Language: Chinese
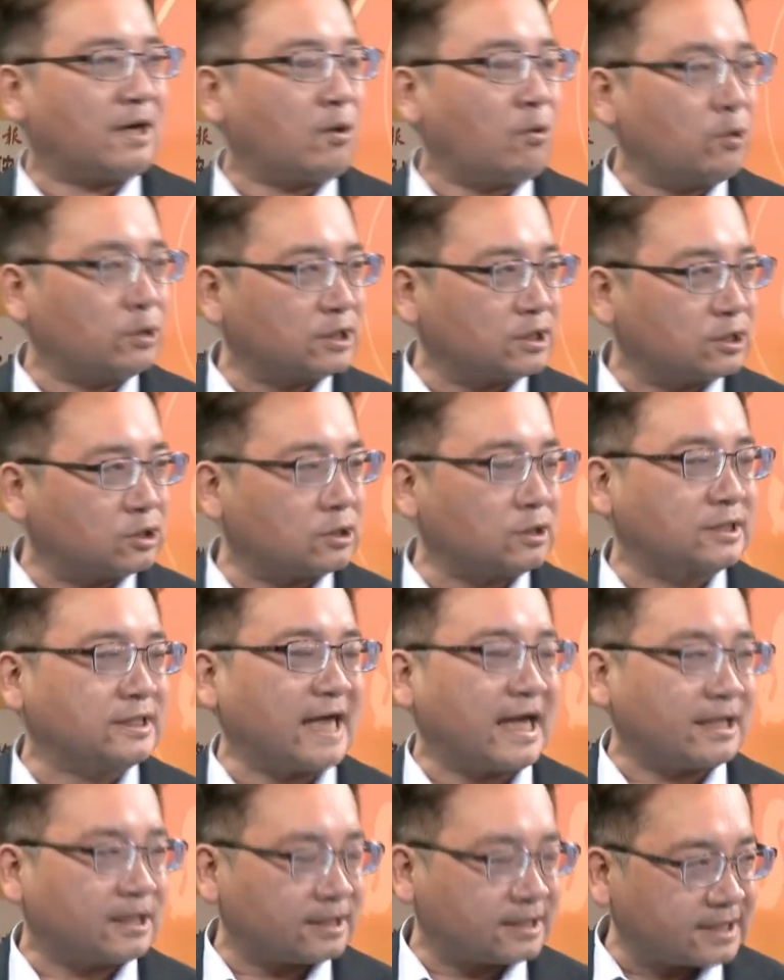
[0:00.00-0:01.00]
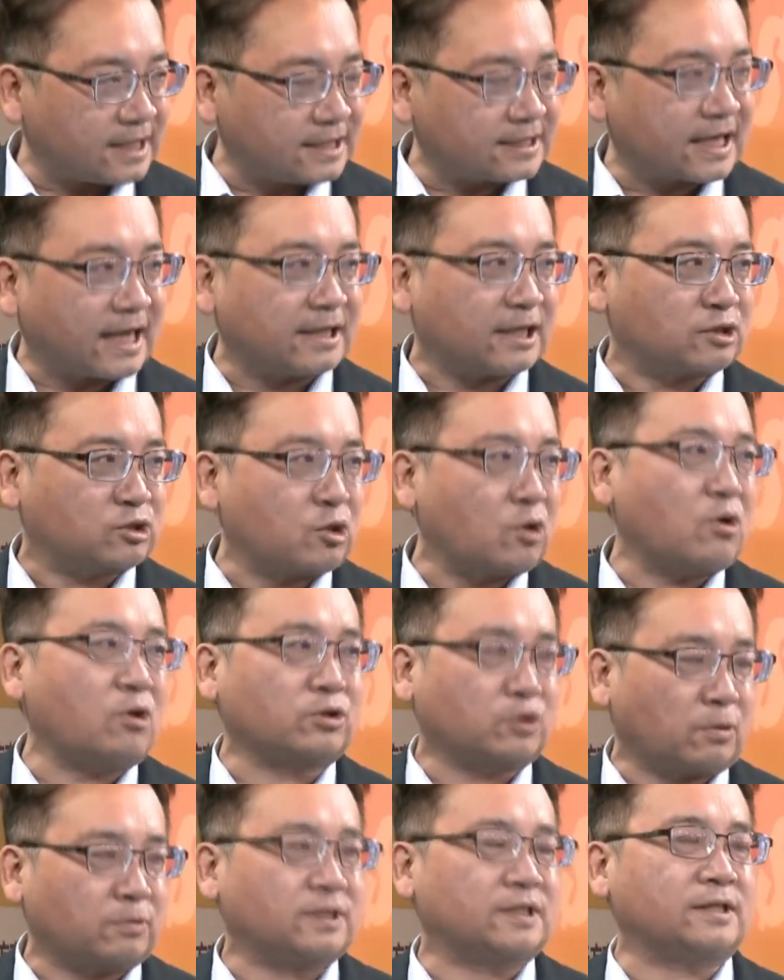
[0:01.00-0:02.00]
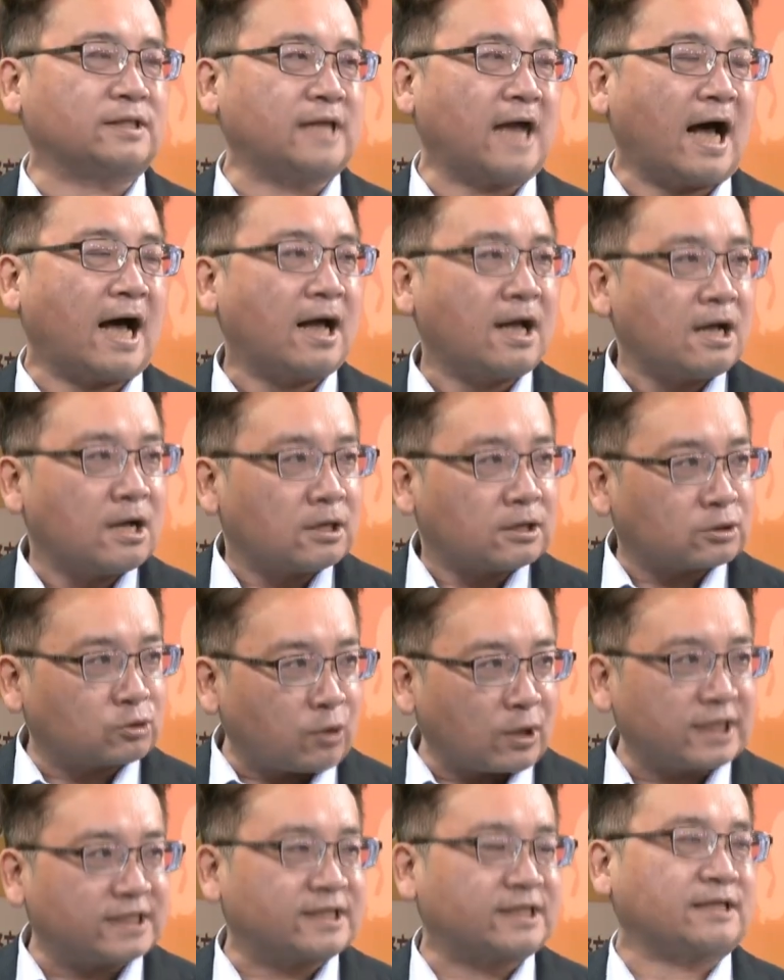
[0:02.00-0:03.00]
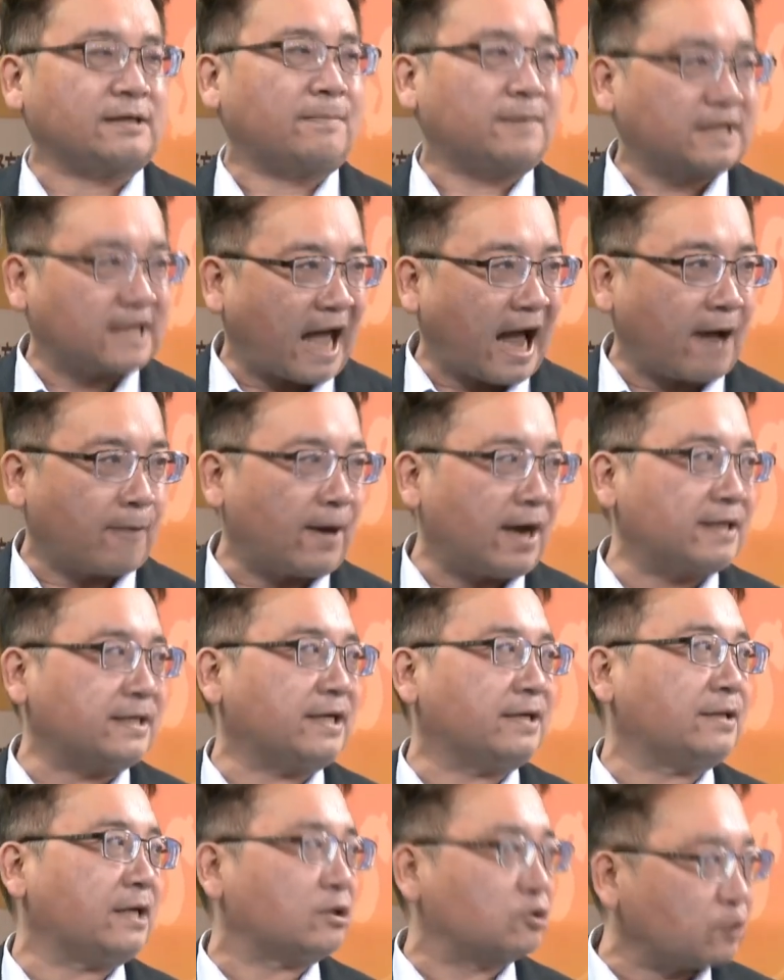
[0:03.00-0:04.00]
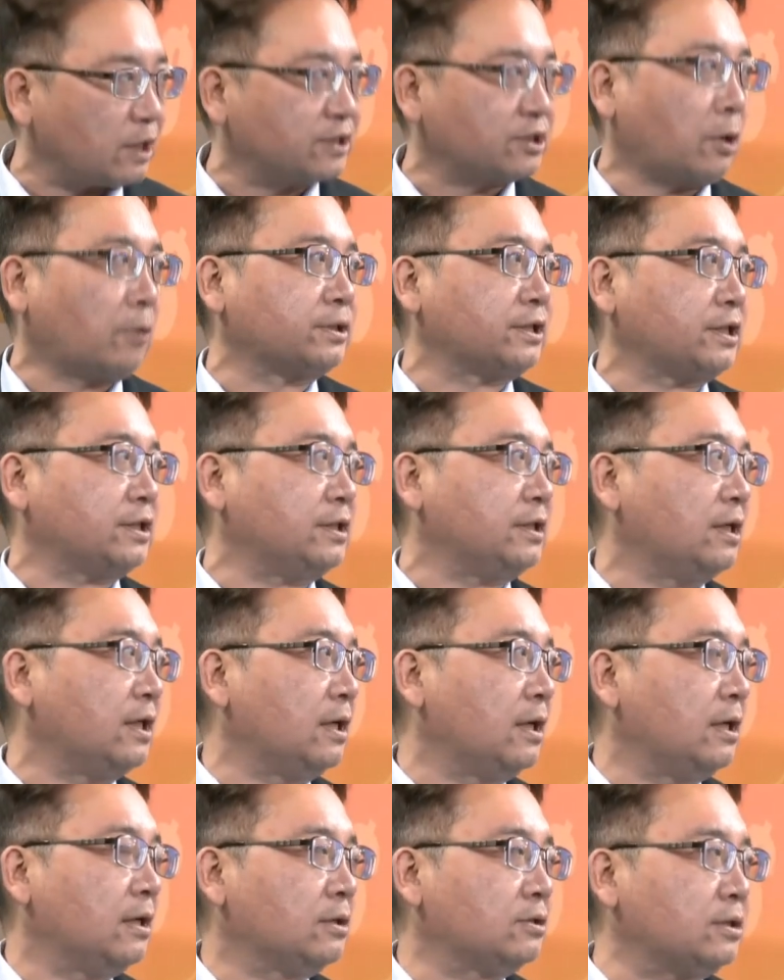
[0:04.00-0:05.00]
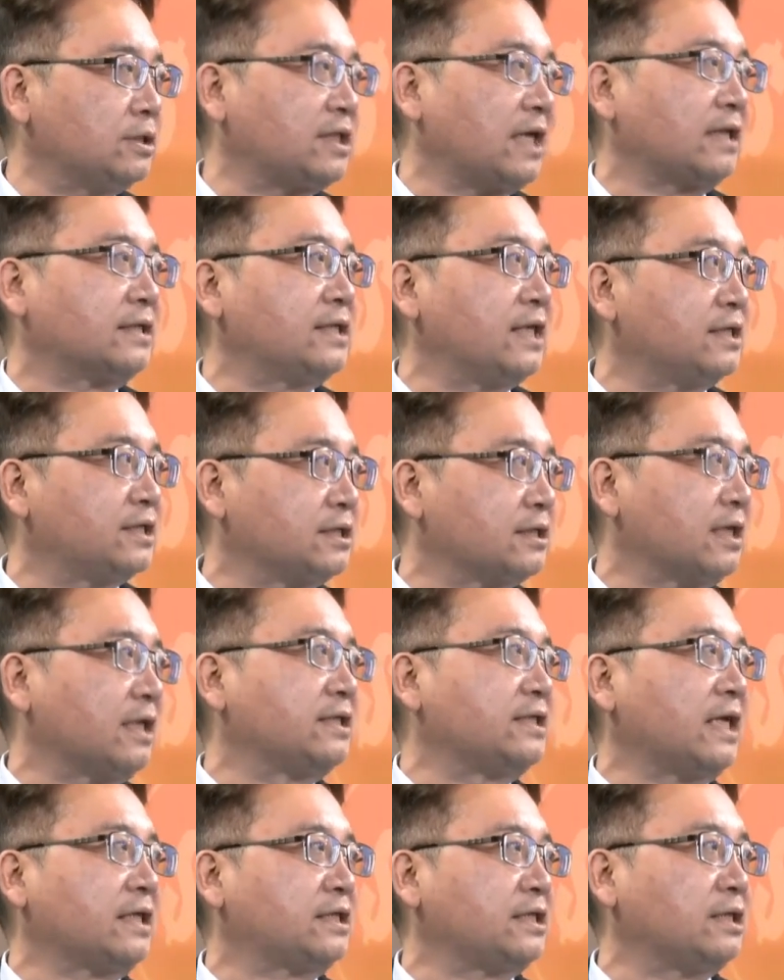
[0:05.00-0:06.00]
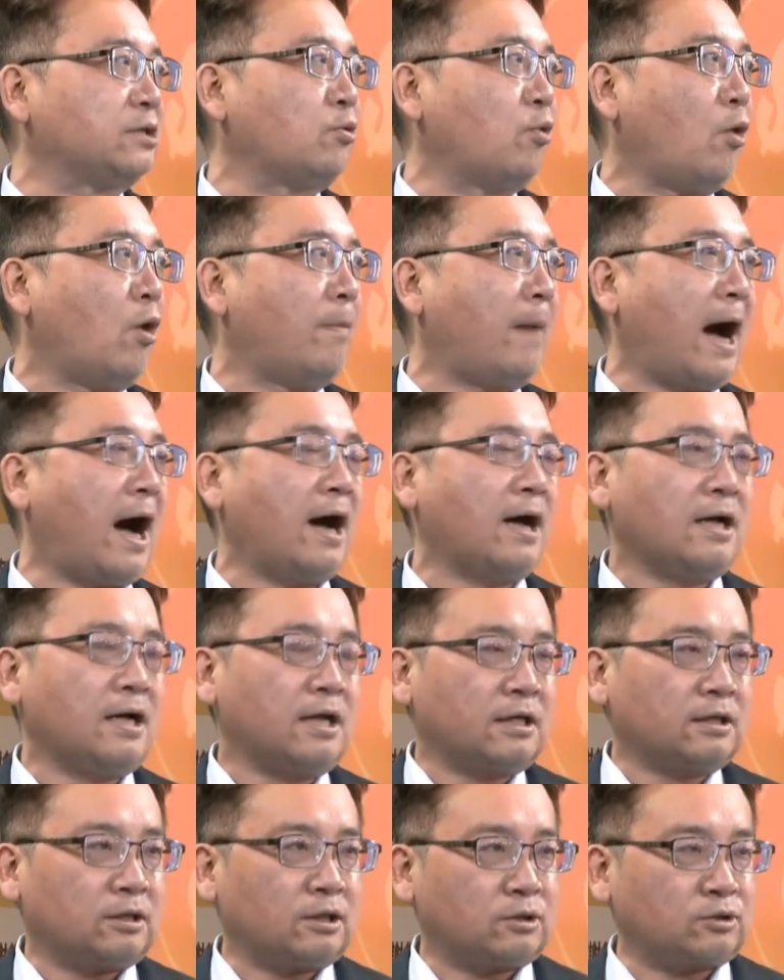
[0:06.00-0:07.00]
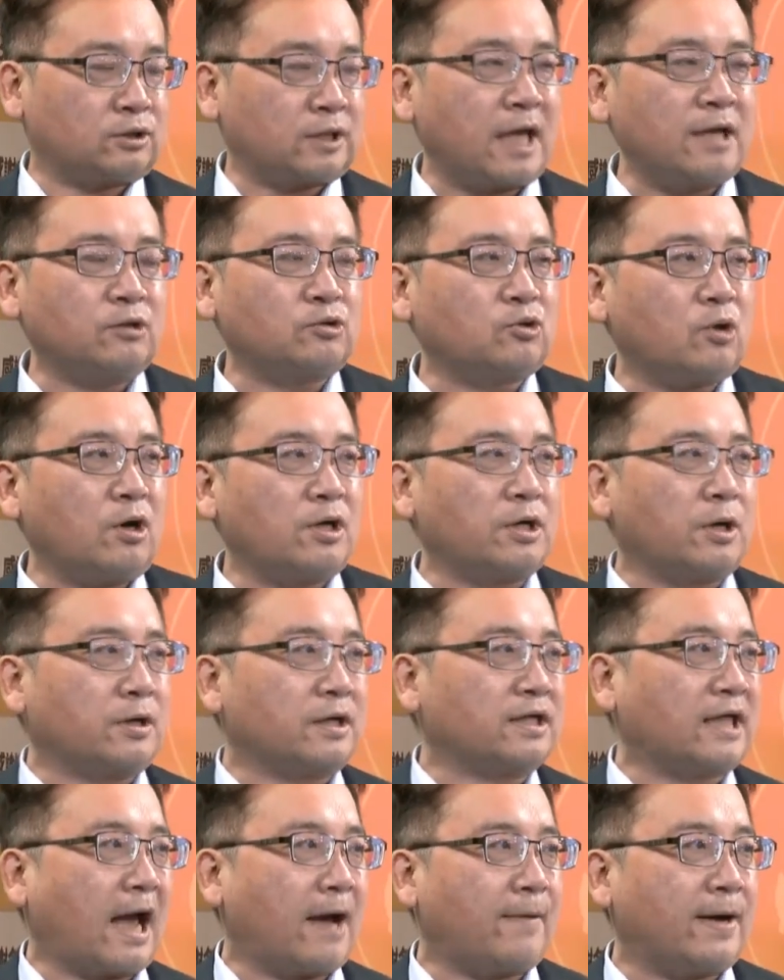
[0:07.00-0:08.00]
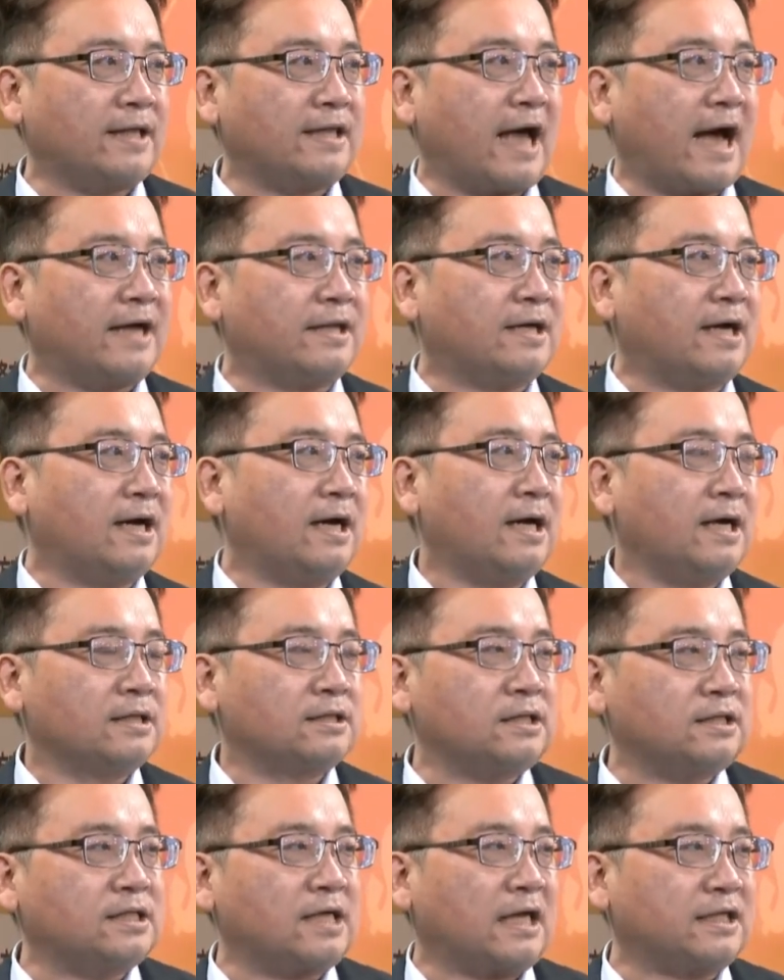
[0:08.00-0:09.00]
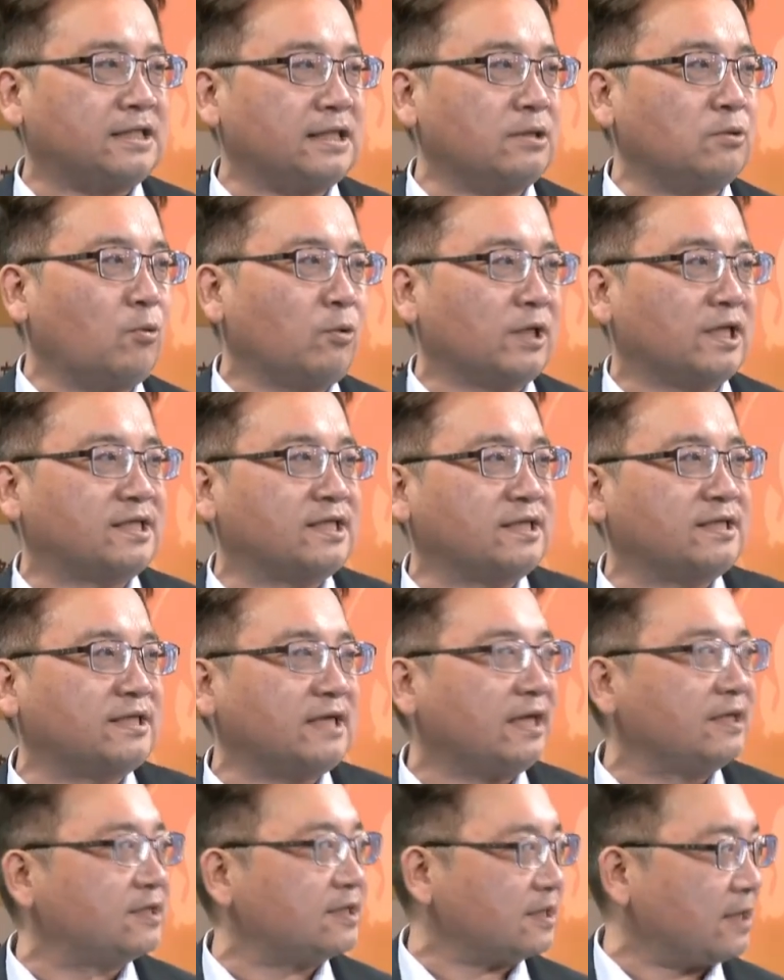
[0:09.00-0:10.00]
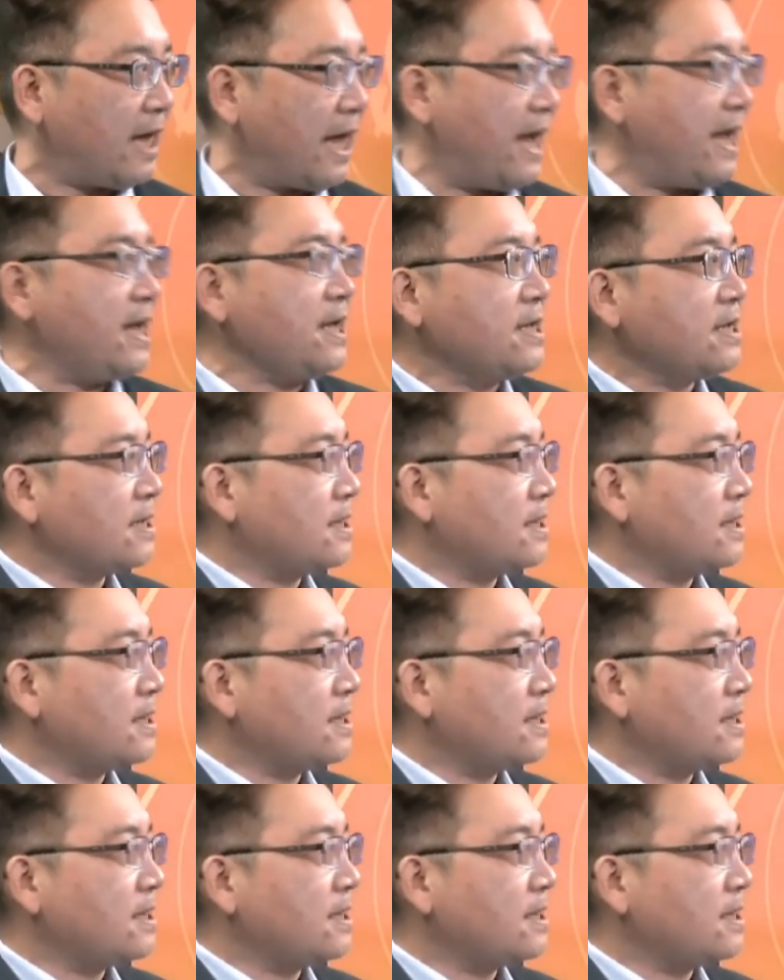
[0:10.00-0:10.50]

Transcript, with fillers: 呢，或是在现在呢中共统治下，对什么台湾人呢最熟悉？就蒋介石跟蒋经国嘛。听说有个台湾来的是蒋经国的私生子，哎，